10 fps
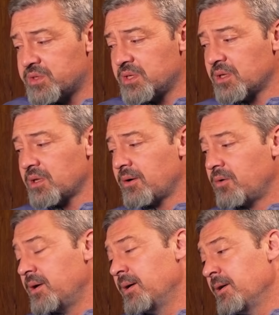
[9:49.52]
То есть это
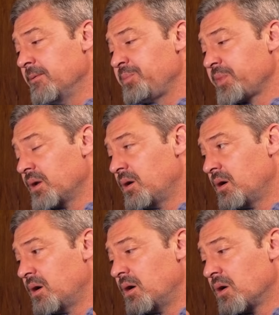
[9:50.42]
такой э,
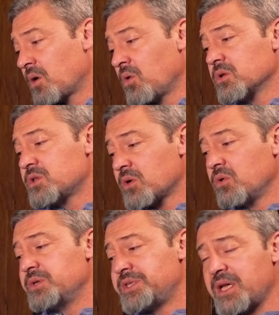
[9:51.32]

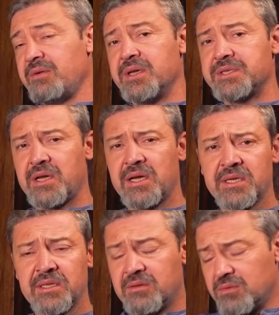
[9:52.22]
Rolls-Royce советский.
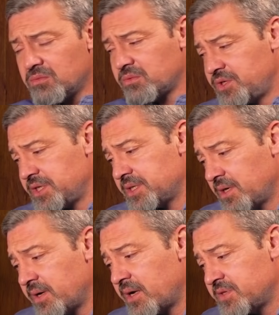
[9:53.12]
Хотя, ну, честно
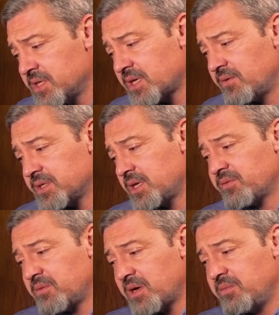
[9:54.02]
говоря, все советские
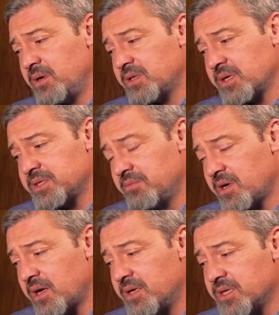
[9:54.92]
автомобили так
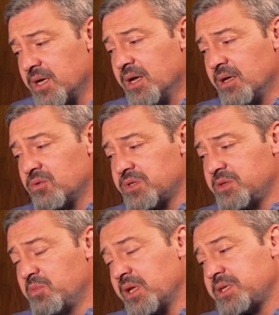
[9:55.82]
собирались. Но
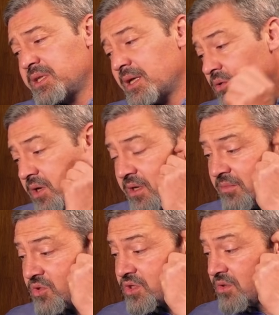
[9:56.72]
здесь была технология
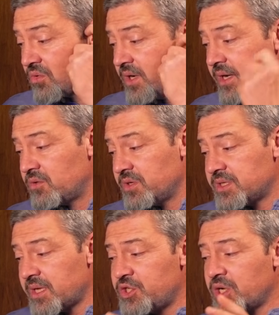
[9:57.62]
немножко другая. То
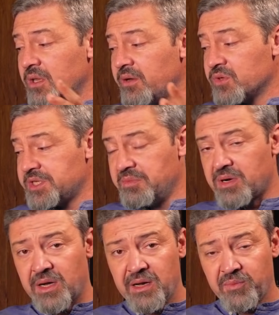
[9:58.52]
есть сначала его
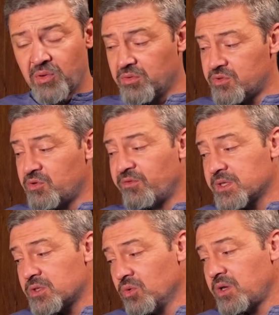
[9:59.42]
собирали полностью,
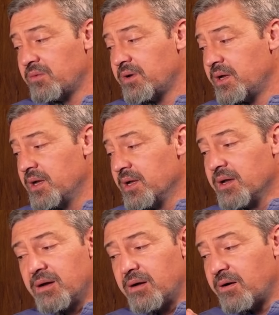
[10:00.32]
выстукивали,
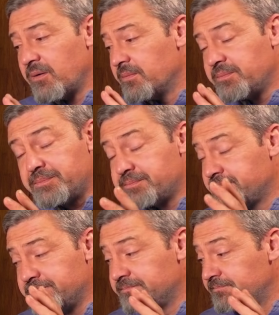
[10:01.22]
э,
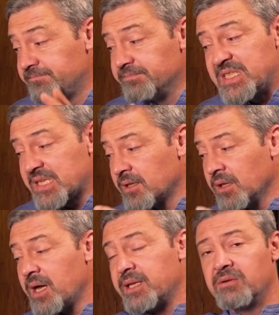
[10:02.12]

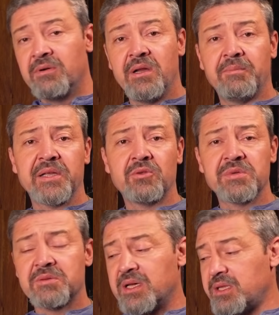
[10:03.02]
складывали,
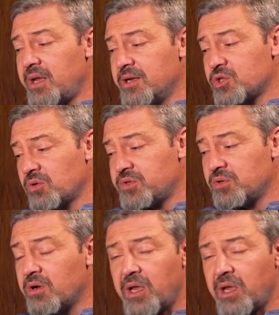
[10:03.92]
потом смотрели, что все